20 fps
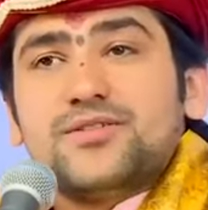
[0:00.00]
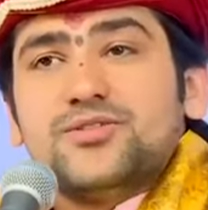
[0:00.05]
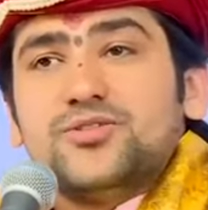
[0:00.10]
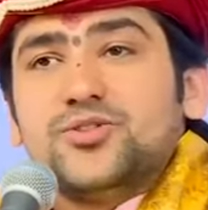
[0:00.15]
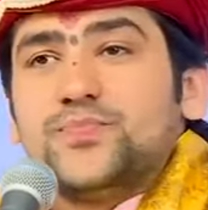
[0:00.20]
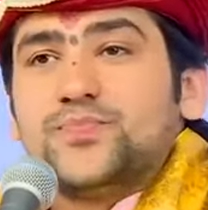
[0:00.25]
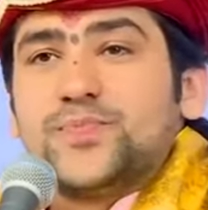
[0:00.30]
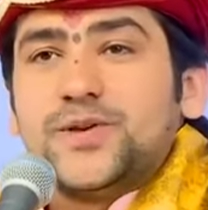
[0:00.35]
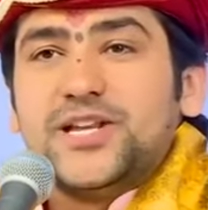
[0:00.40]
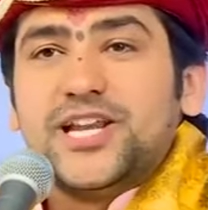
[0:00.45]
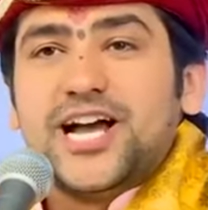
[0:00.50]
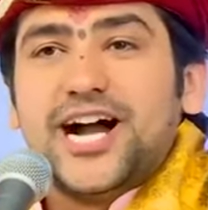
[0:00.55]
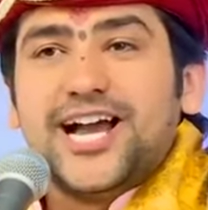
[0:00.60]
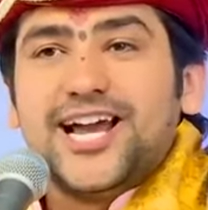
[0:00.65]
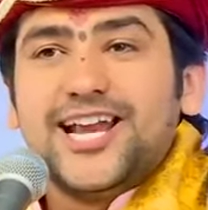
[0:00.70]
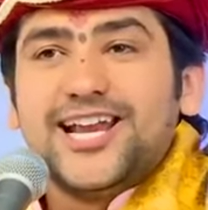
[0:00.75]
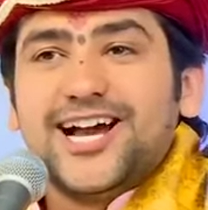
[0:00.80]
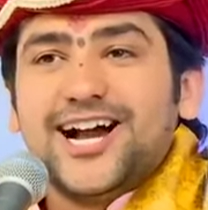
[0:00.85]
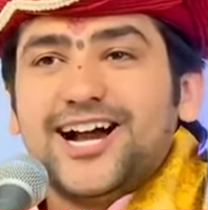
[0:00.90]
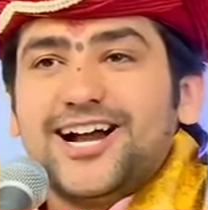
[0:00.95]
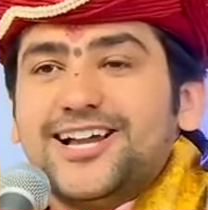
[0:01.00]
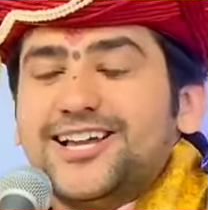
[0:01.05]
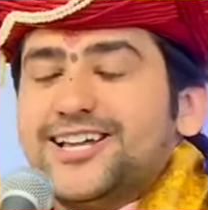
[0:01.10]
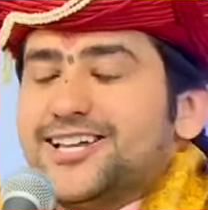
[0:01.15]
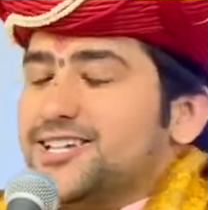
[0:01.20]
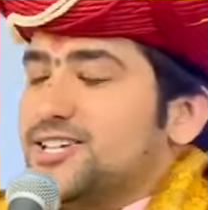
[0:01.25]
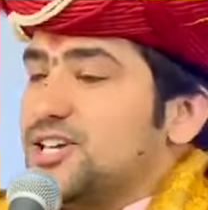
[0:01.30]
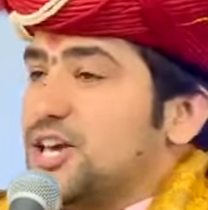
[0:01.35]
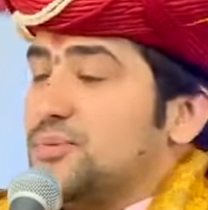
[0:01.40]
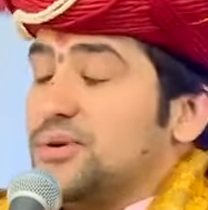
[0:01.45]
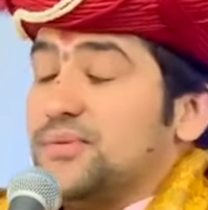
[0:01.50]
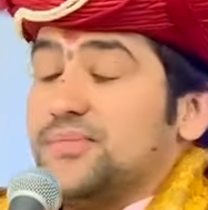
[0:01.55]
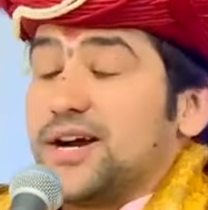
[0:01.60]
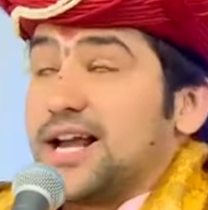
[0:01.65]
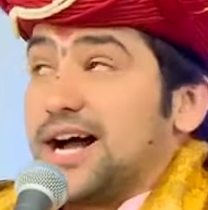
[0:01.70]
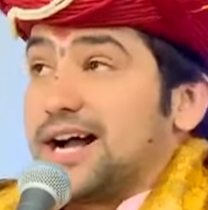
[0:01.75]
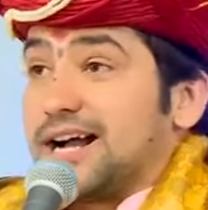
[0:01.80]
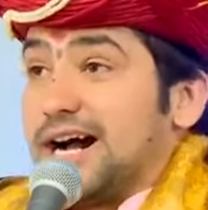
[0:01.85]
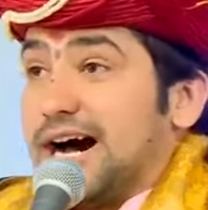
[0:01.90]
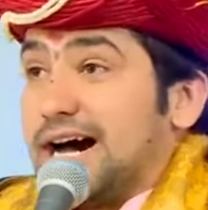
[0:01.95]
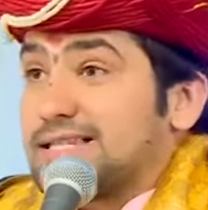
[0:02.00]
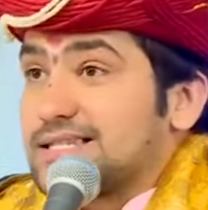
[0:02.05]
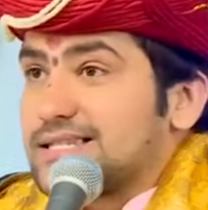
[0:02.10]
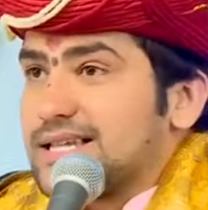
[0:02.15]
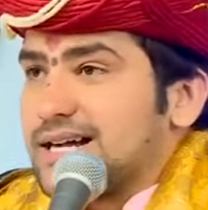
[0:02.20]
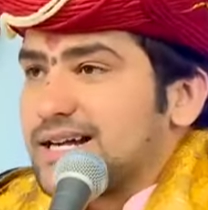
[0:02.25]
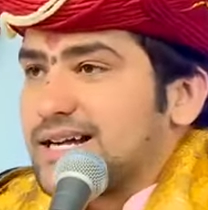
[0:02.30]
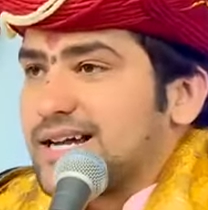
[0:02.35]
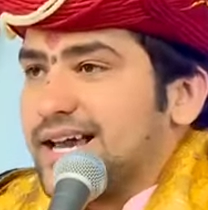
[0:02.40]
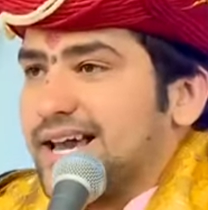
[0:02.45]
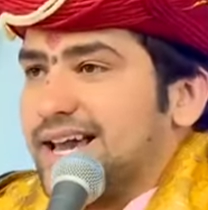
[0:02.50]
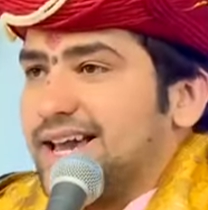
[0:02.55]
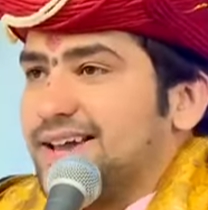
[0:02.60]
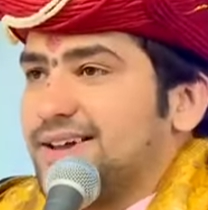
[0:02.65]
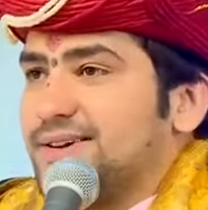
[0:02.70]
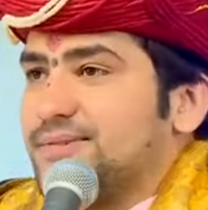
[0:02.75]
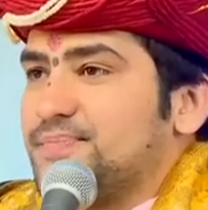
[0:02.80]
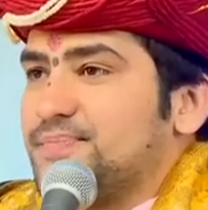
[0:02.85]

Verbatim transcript: जो पीना है ना ये भी बड़ा घातक है